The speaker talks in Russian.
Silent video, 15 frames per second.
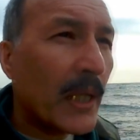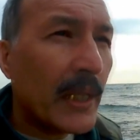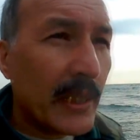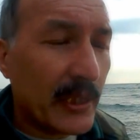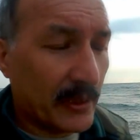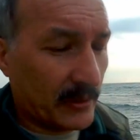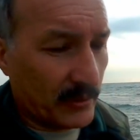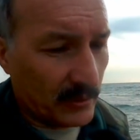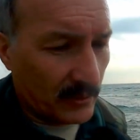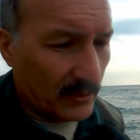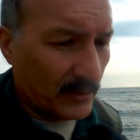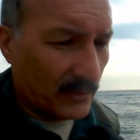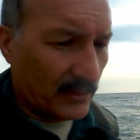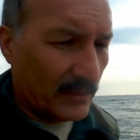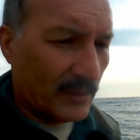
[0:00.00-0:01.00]
Поэт
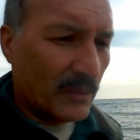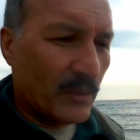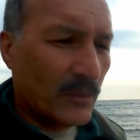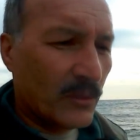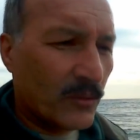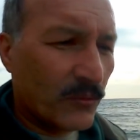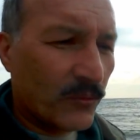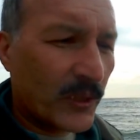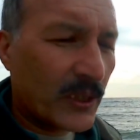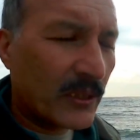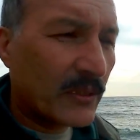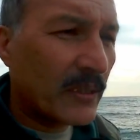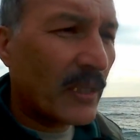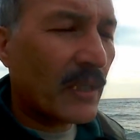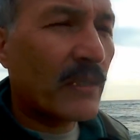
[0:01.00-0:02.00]

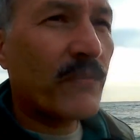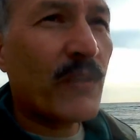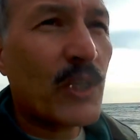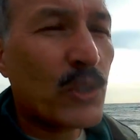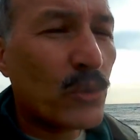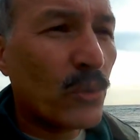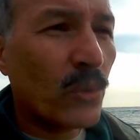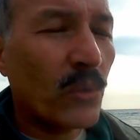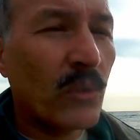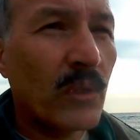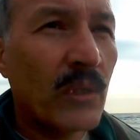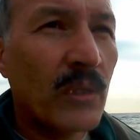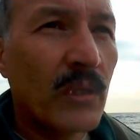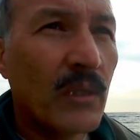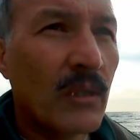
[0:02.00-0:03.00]
вот так
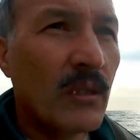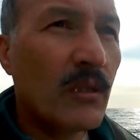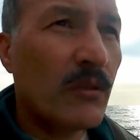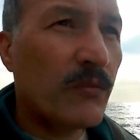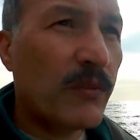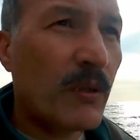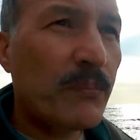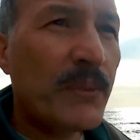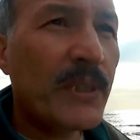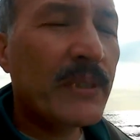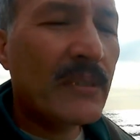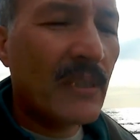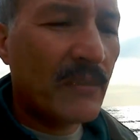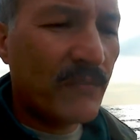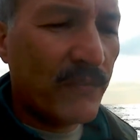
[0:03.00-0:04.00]
вошел в
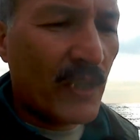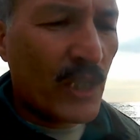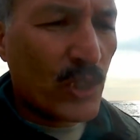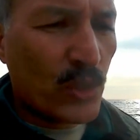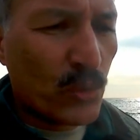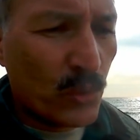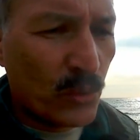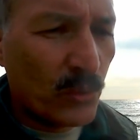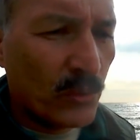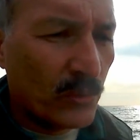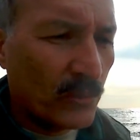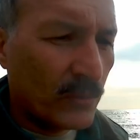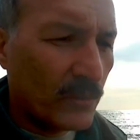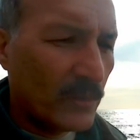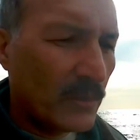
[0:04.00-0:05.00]
обитель вашу,